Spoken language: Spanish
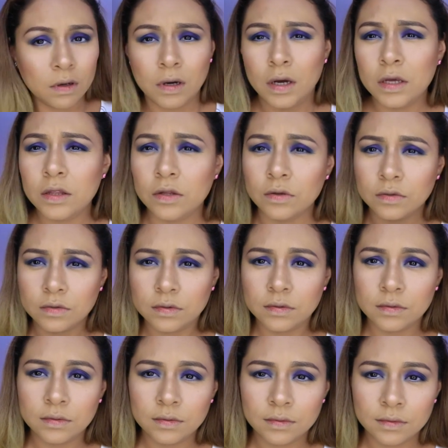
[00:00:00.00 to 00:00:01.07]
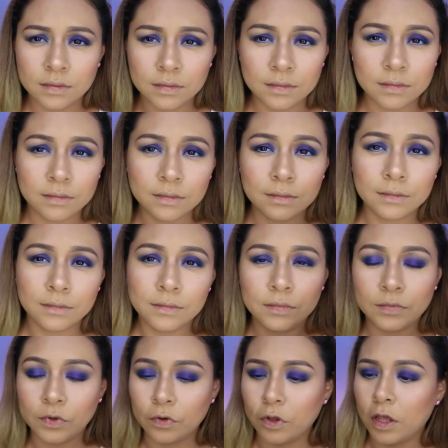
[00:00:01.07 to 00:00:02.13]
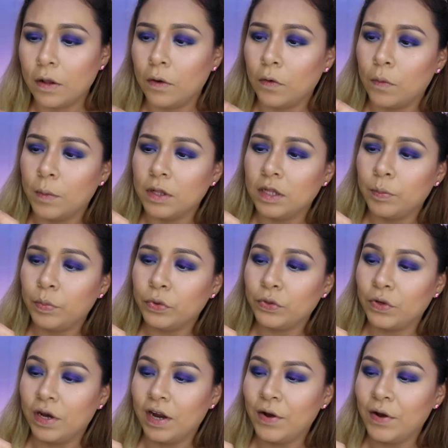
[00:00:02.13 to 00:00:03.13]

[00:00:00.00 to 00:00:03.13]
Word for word: ¡Ay, Dios! Lo, mandé por otro